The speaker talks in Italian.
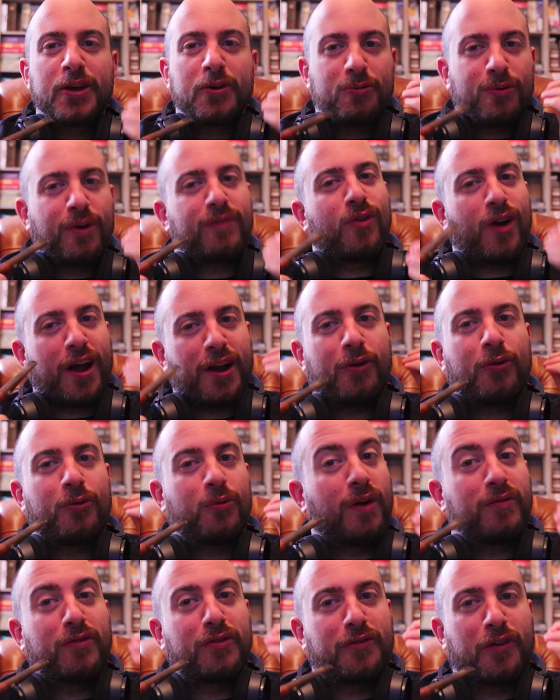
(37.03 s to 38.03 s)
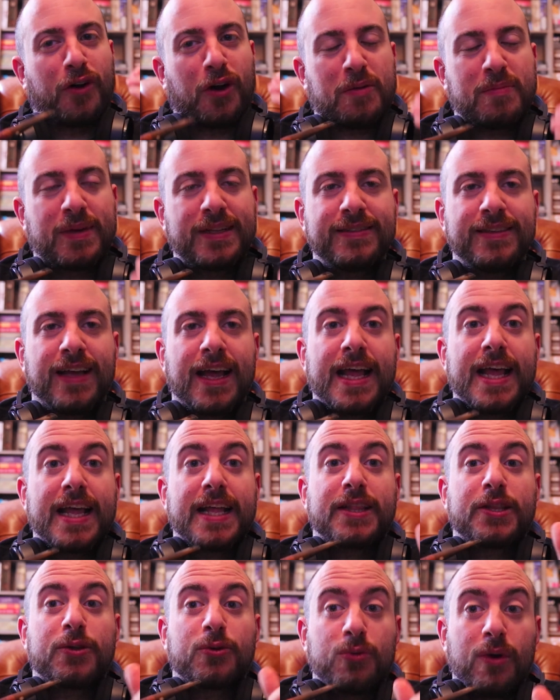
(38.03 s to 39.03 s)
nuovo anno, nuovo format,
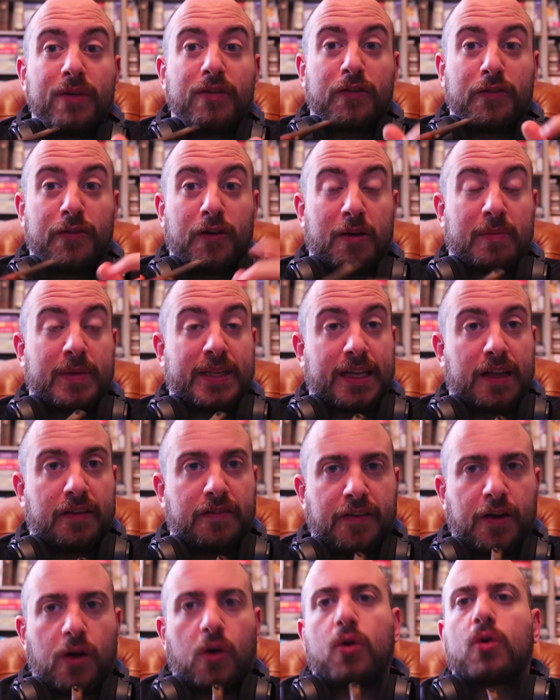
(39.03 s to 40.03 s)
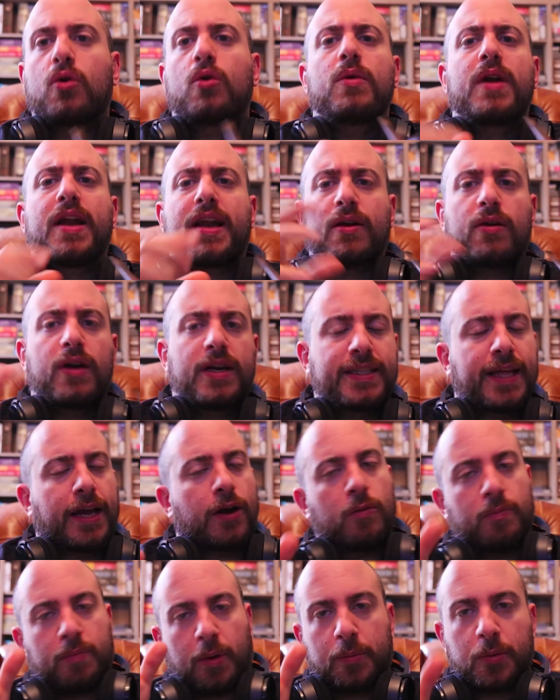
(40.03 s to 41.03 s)
di un nuovo format che farò con una regolarità
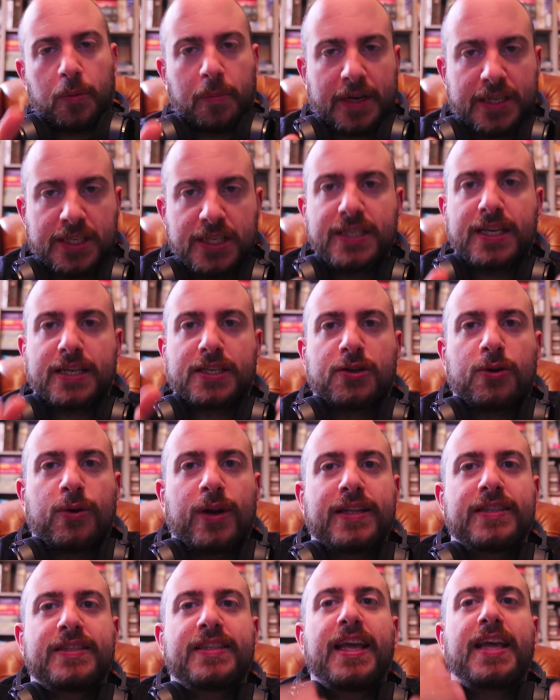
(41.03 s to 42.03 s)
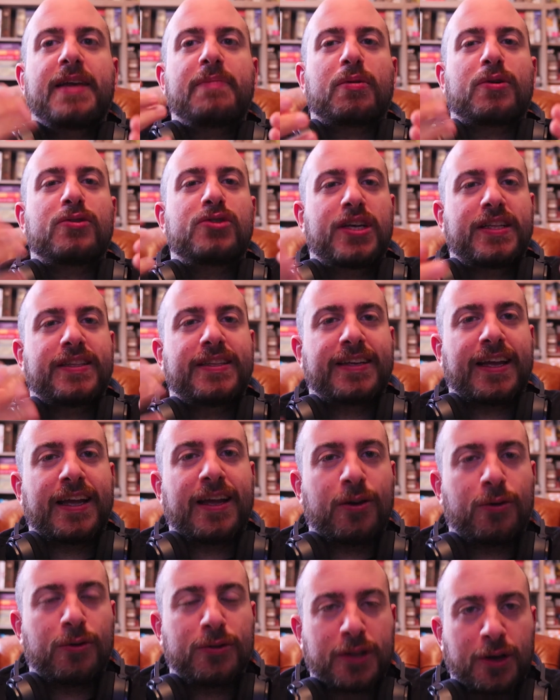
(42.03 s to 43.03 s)
non proprio precisa, secondo dei progetti che
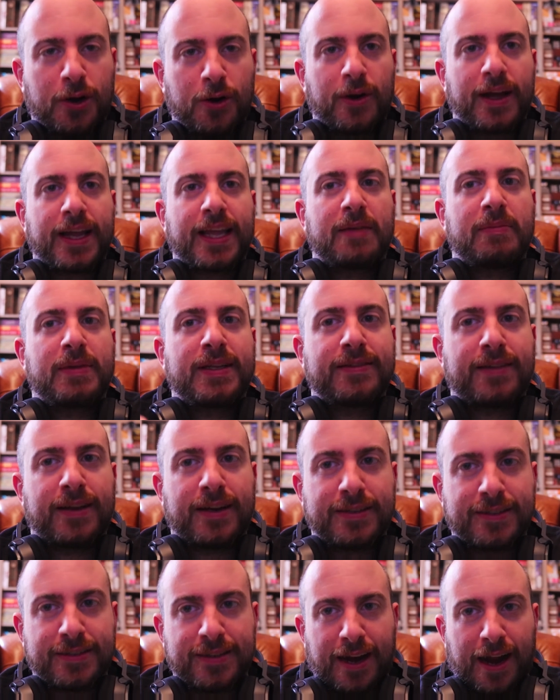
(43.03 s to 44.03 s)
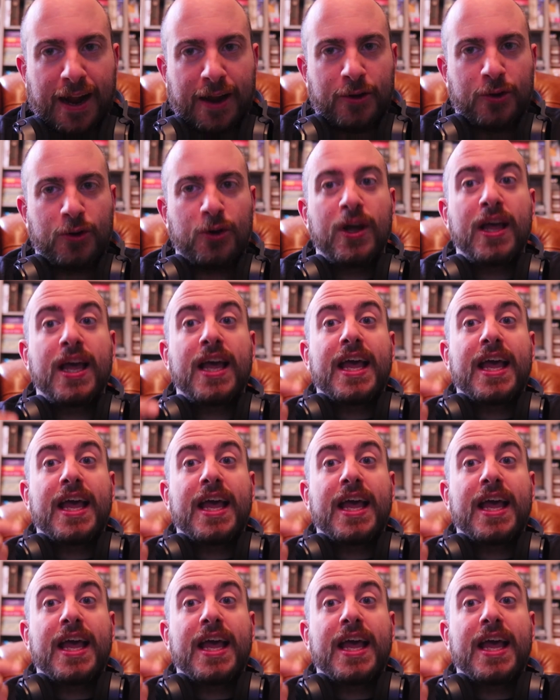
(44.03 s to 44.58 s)
incontrerò e che mi interesseranno,